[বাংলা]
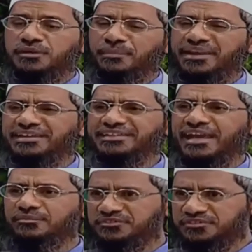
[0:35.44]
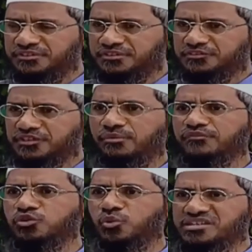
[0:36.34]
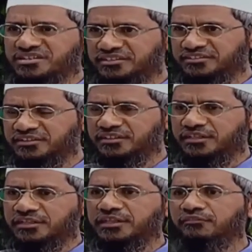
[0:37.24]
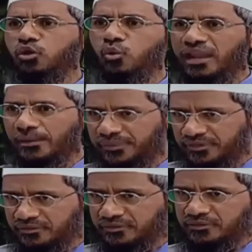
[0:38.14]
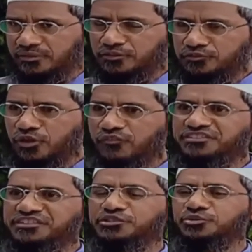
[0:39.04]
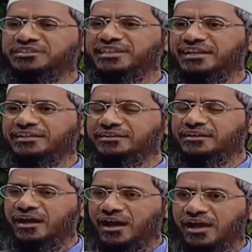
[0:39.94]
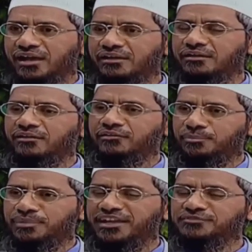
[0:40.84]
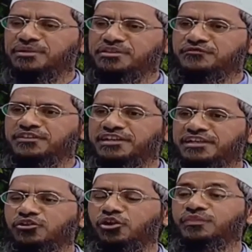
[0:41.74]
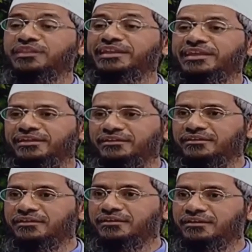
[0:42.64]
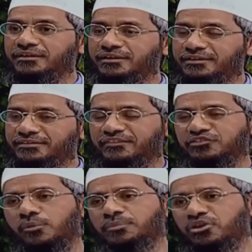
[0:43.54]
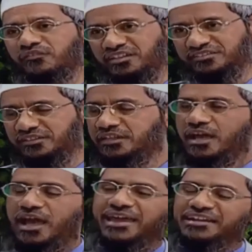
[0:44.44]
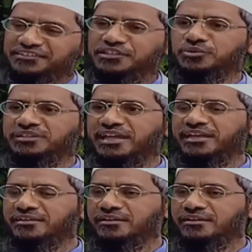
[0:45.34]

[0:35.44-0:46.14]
যদি শয়তান করে বাধা থাকে তাহলে কিভাবে মানুষ রমজান মাসে গুনার কাজ করে এটা আমাদের নবী সাল্লাহ সাল্লামের একটা হাদিস আমি আগেও বলেছি সহি হাদিস